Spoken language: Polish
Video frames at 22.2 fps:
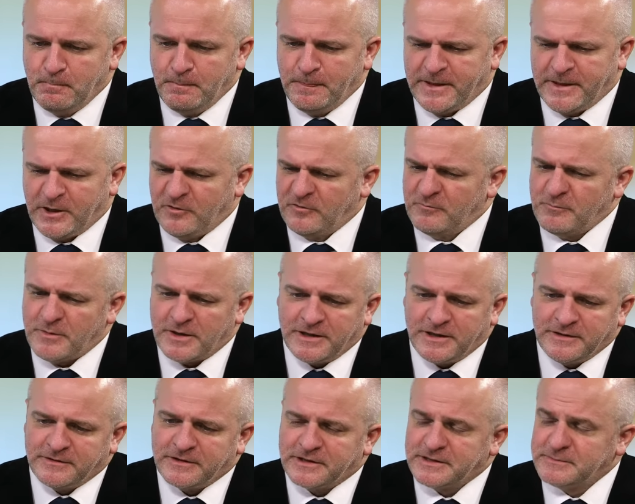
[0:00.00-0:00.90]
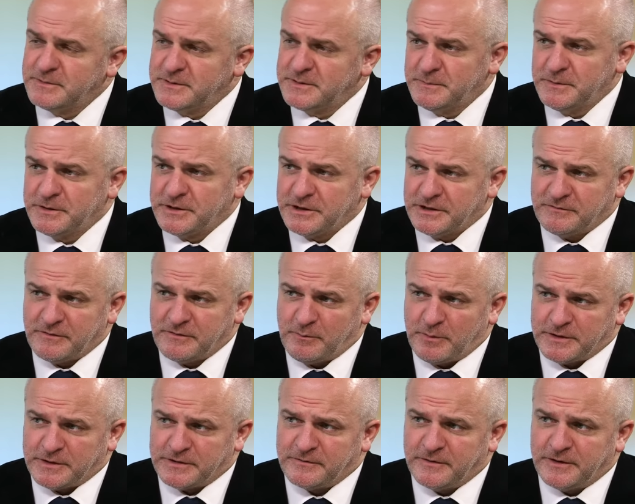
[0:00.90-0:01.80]
tego wymaga interes bezpieczeństwa
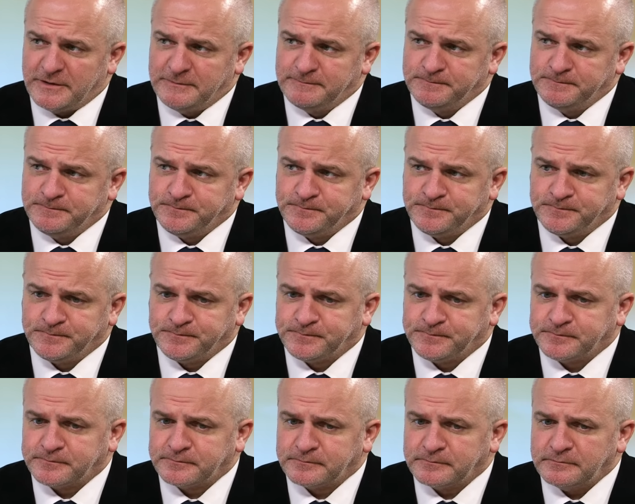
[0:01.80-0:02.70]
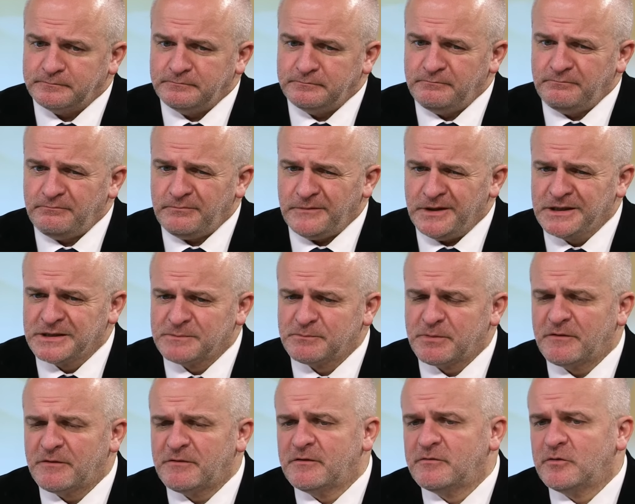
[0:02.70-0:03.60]
państwa
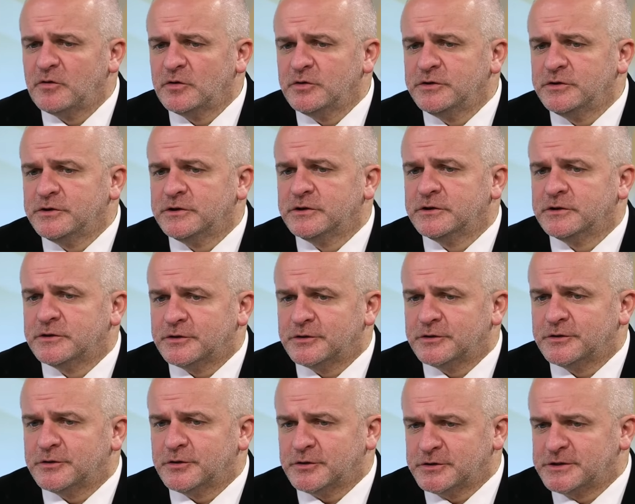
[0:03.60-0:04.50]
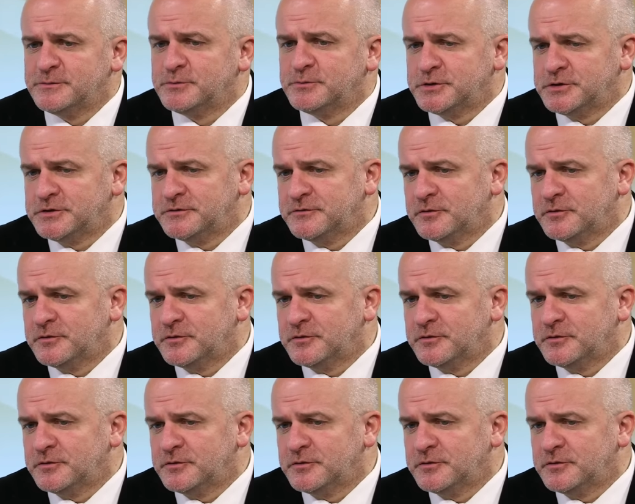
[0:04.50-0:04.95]
sprawa wojny Rosji przeciw